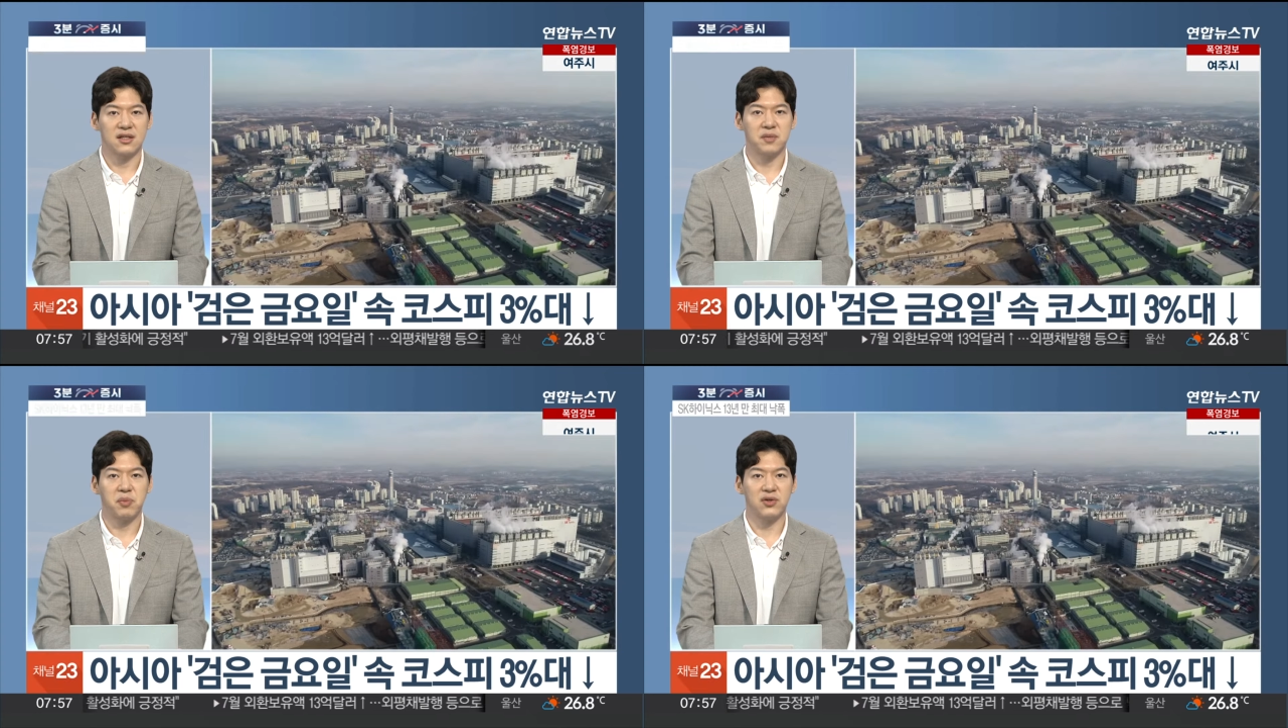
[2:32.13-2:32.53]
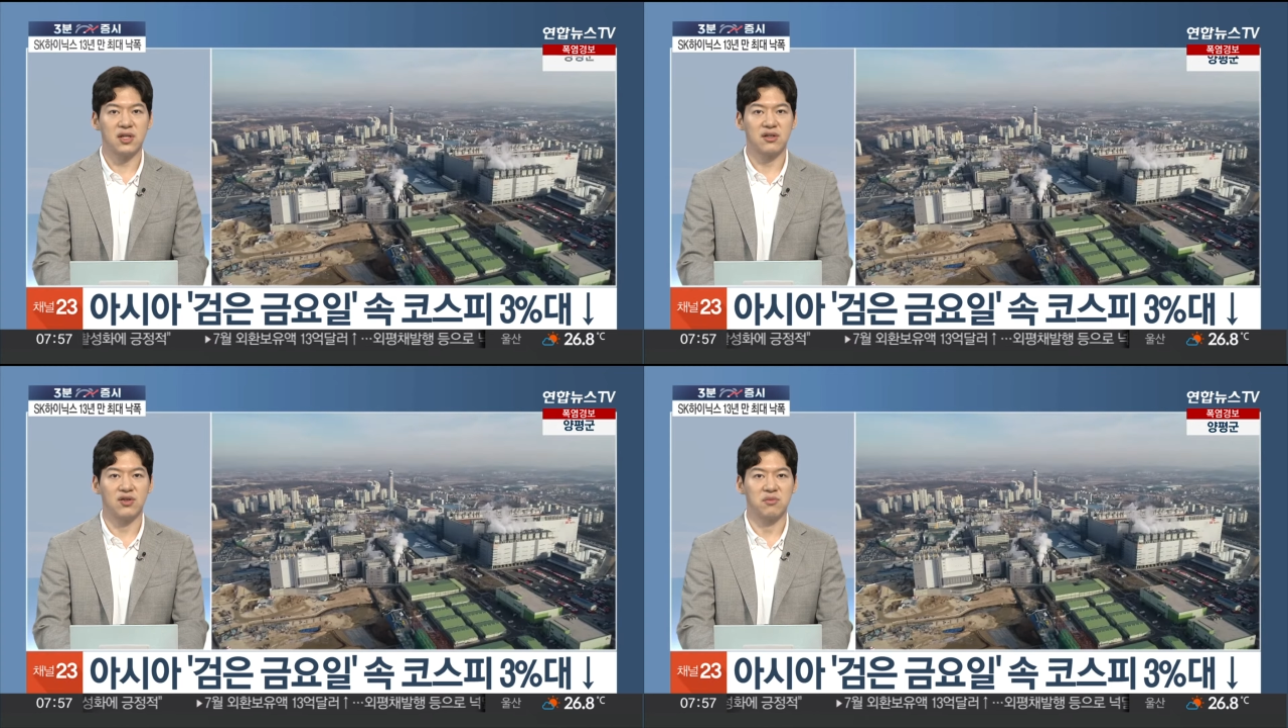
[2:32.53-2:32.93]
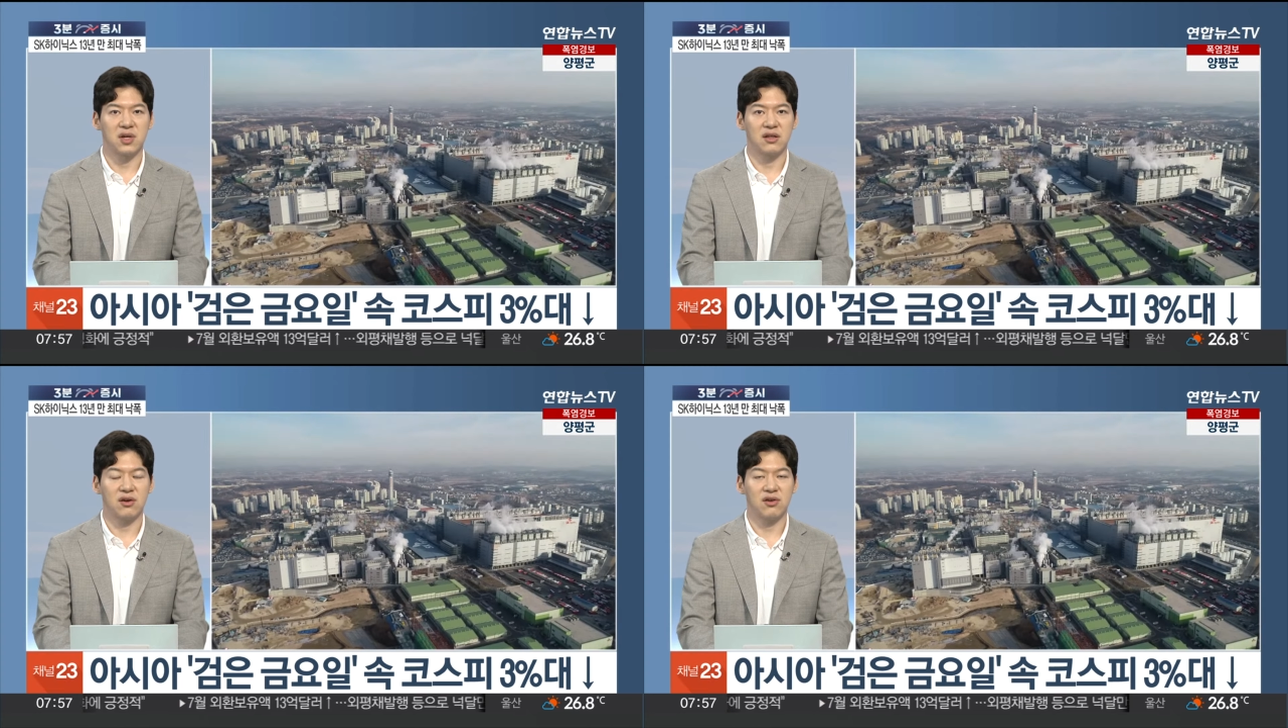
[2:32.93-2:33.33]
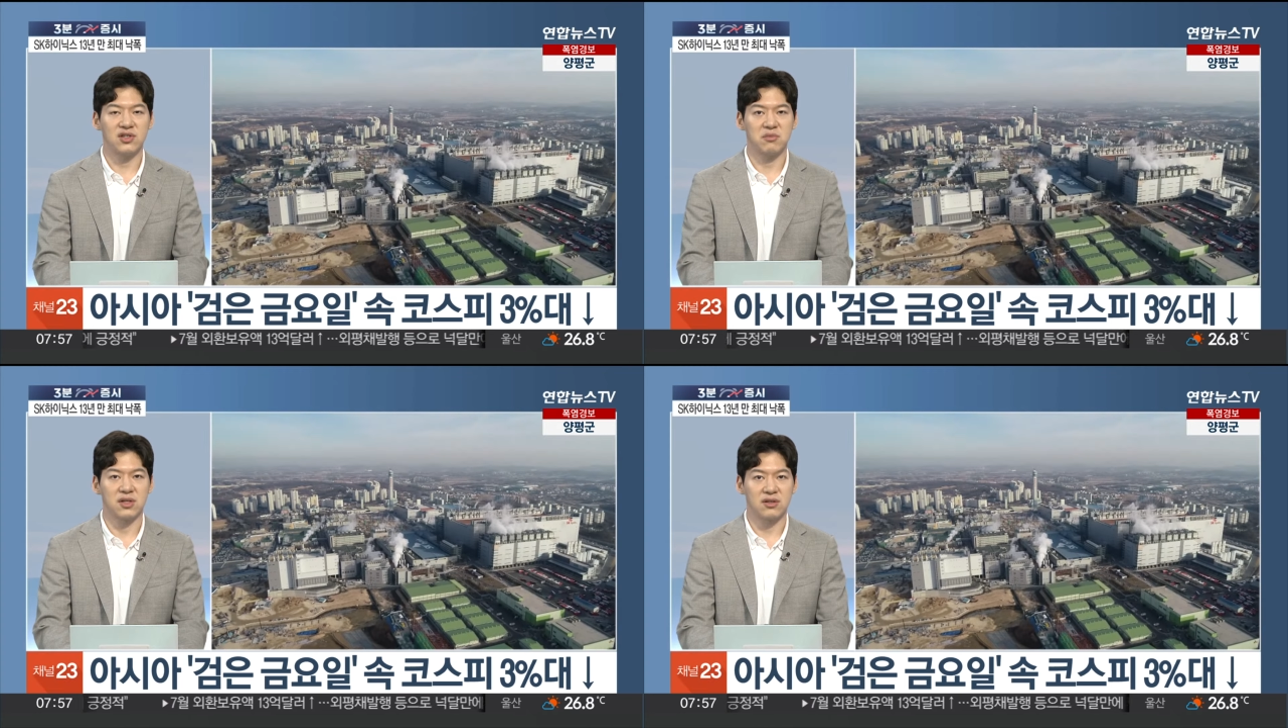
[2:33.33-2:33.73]
10% 넘게
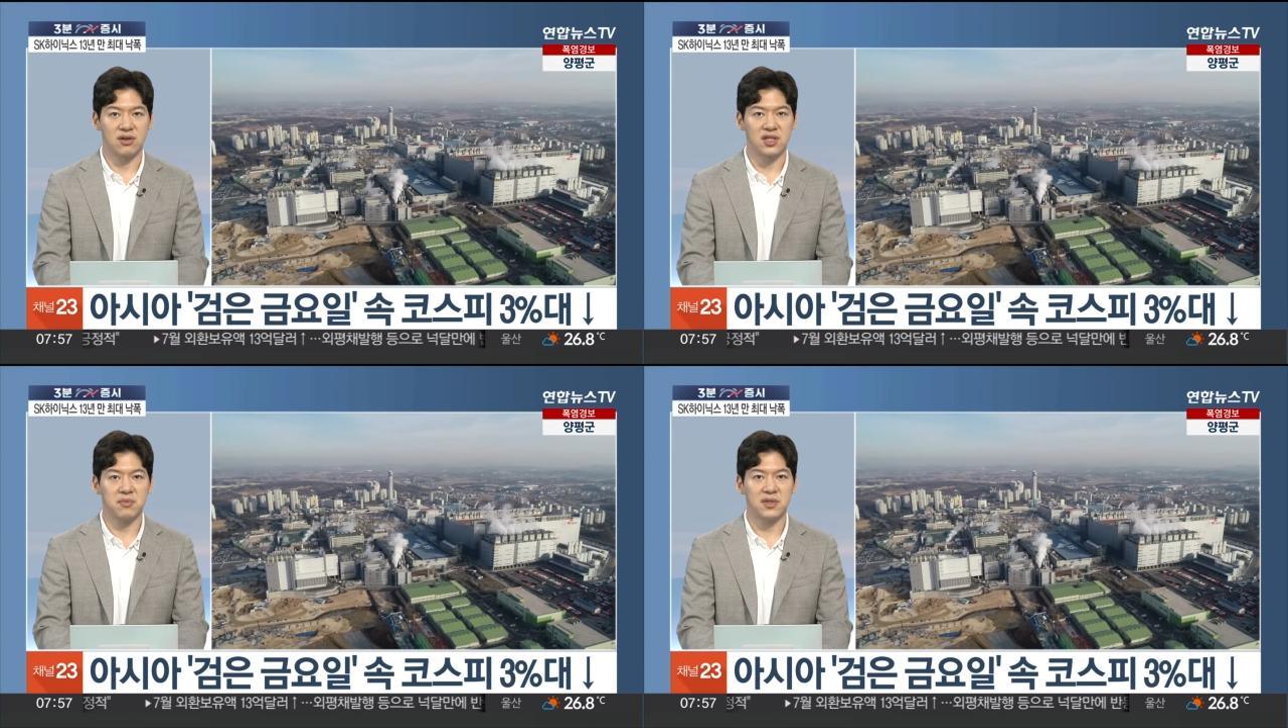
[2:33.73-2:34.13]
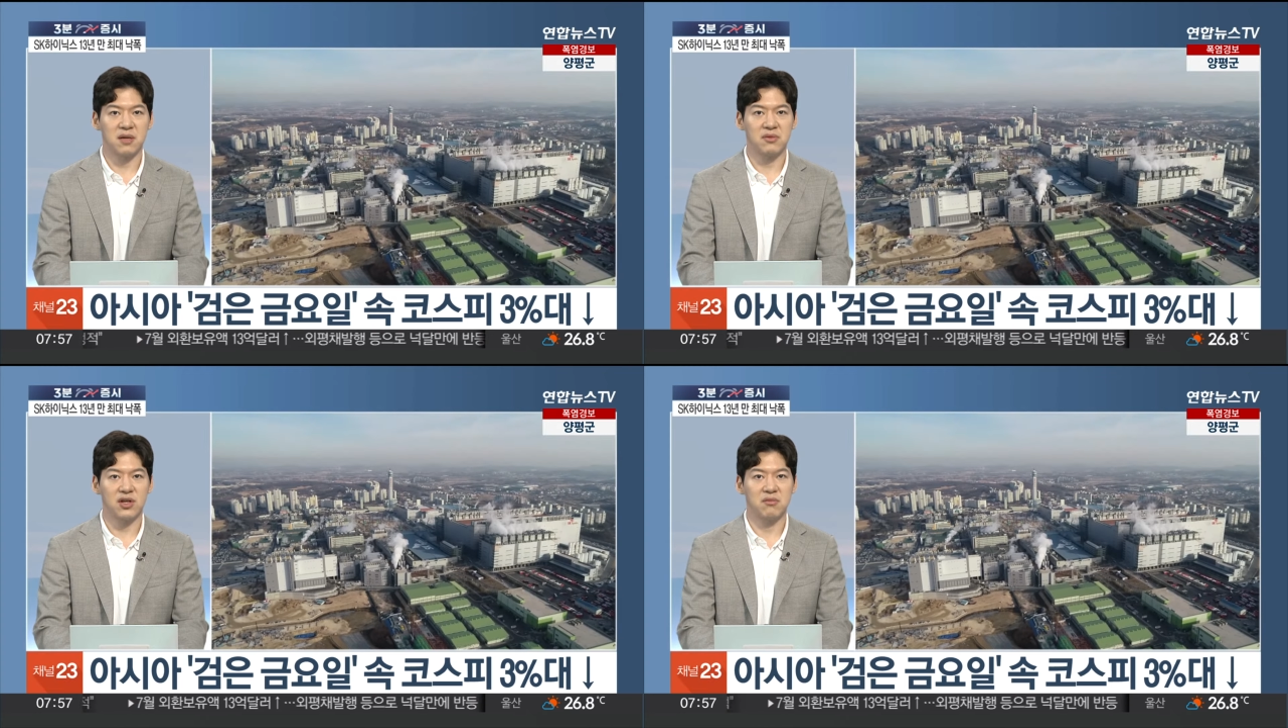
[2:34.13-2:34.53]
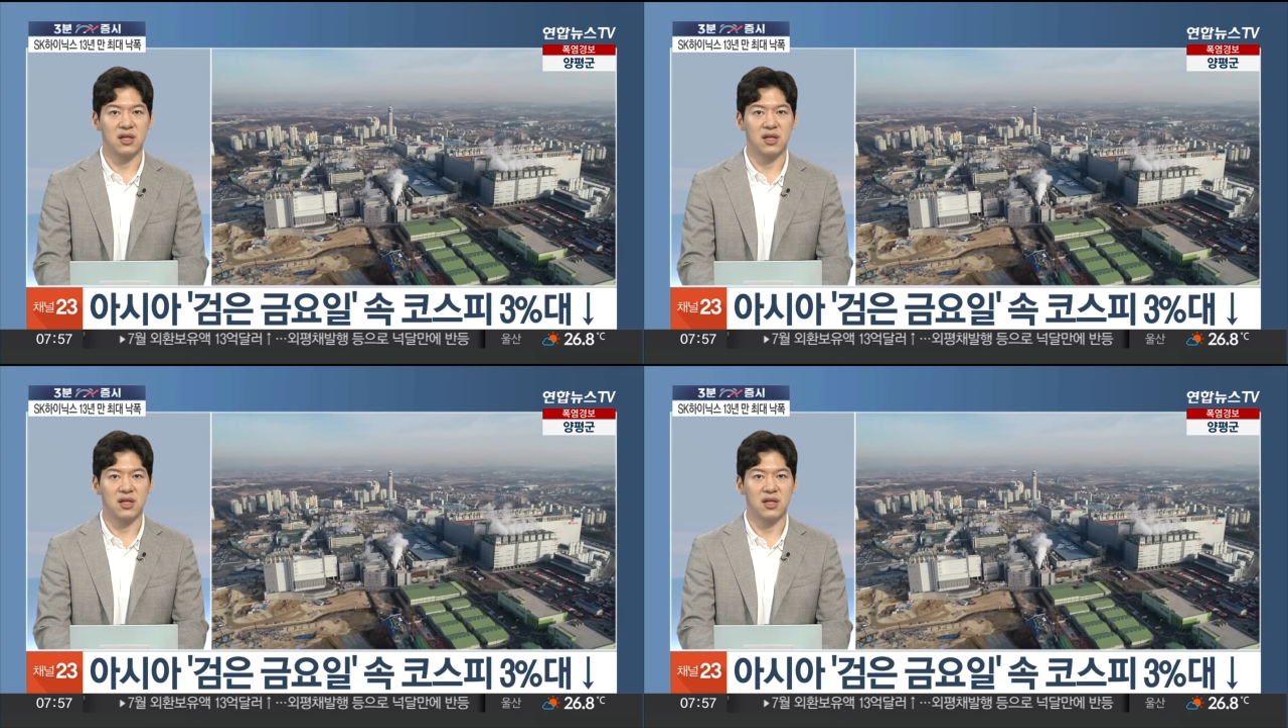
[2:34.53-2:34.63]
떨어지면서 13년